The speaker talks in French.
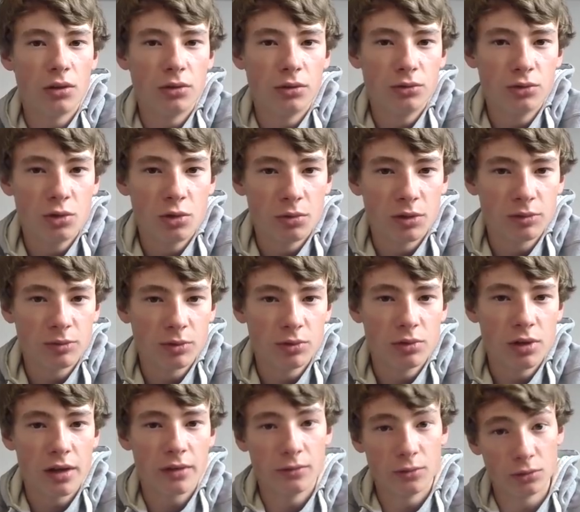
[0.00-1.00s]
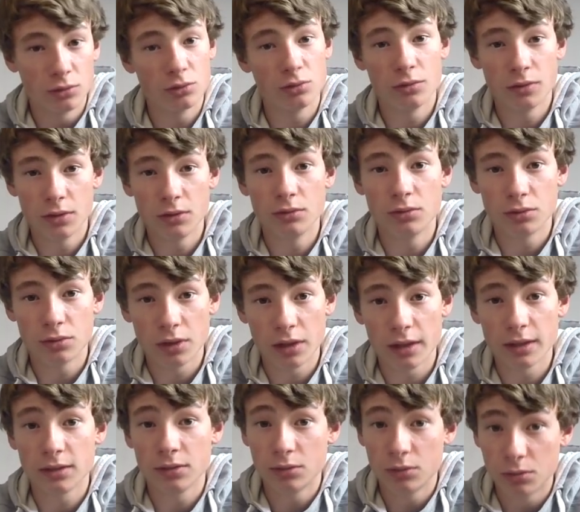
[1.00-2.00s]
du, commencement du live. Donc suivez-nous sur
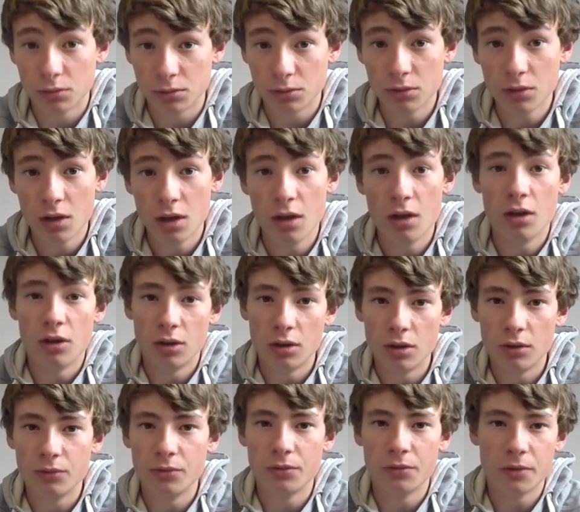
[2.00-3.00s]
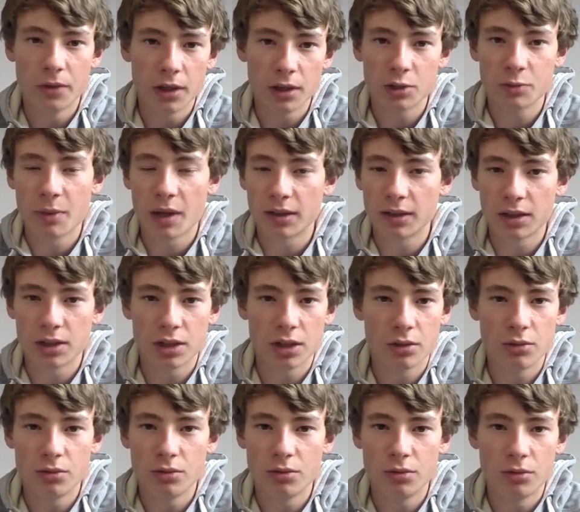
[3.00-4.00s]
les réseaux sociaux. Euh, vous verrez, je
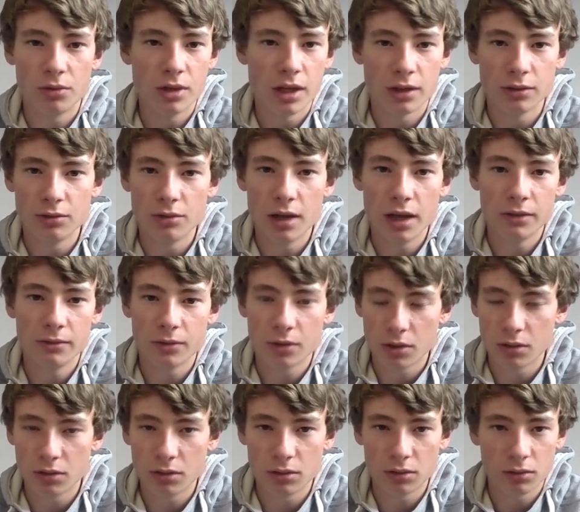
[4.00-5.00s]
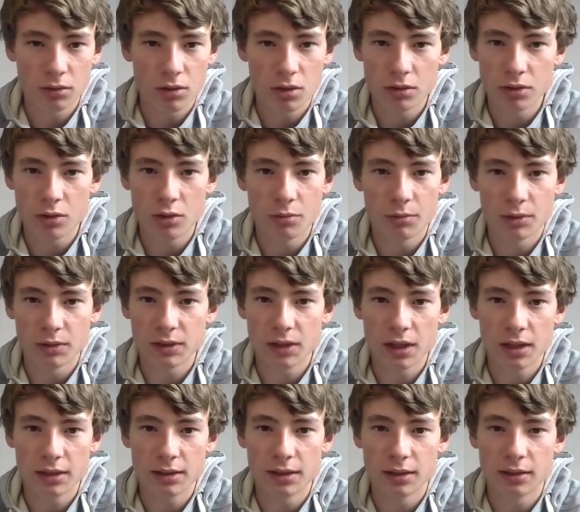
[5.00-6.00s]
partagerai le, lien du live quand, quand il
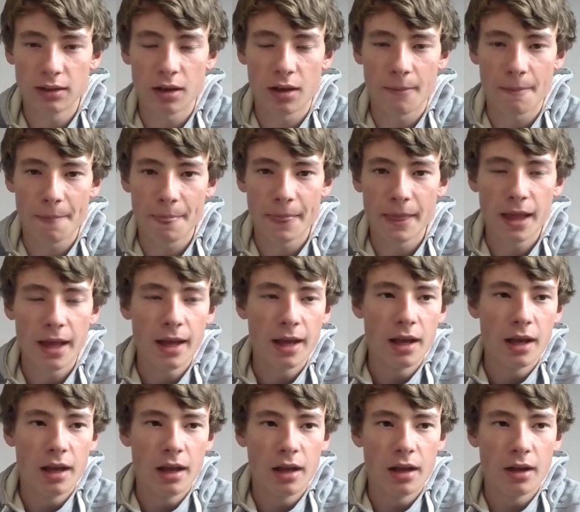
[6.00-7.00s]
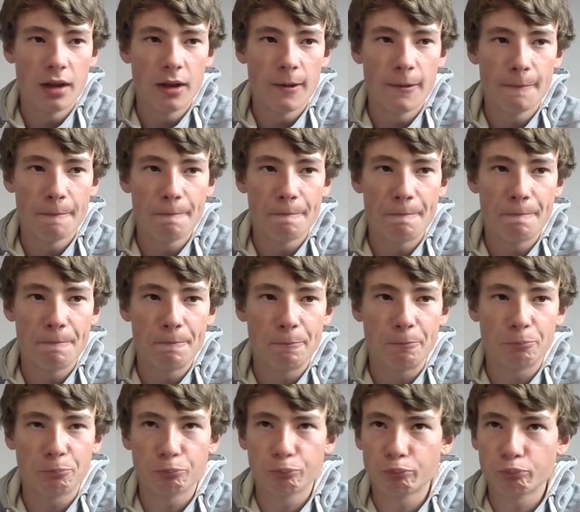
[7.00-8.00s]
commencera, etc. Euh,
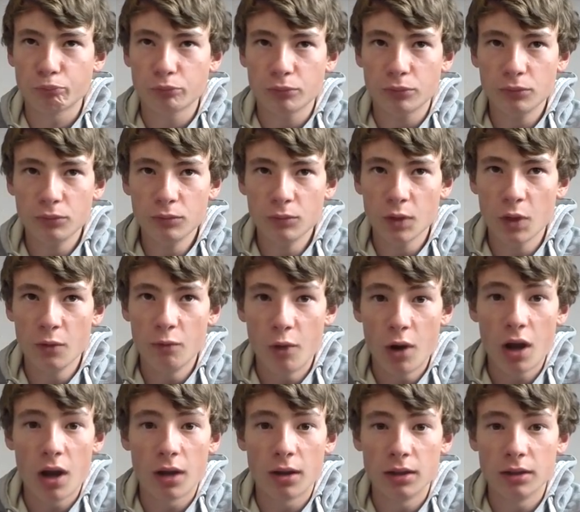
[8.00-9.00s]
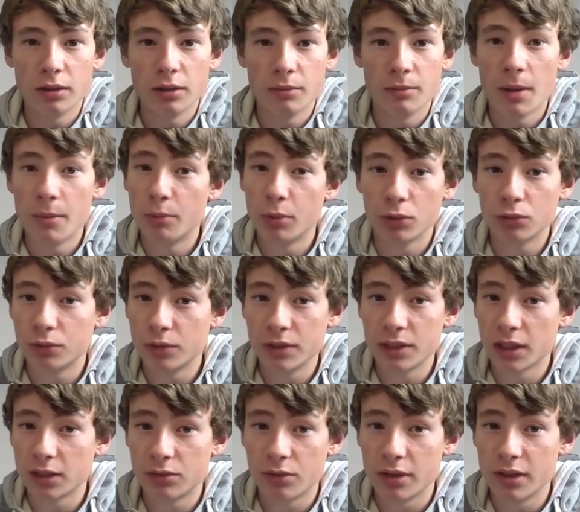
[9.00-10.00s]
voilà, et même pour toutes
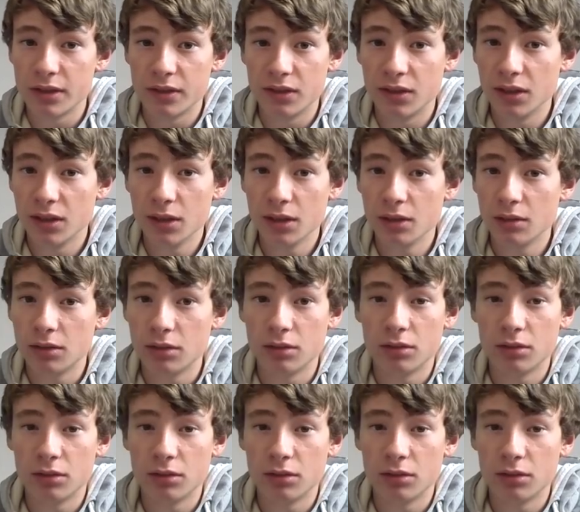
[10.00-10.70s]
les actualités,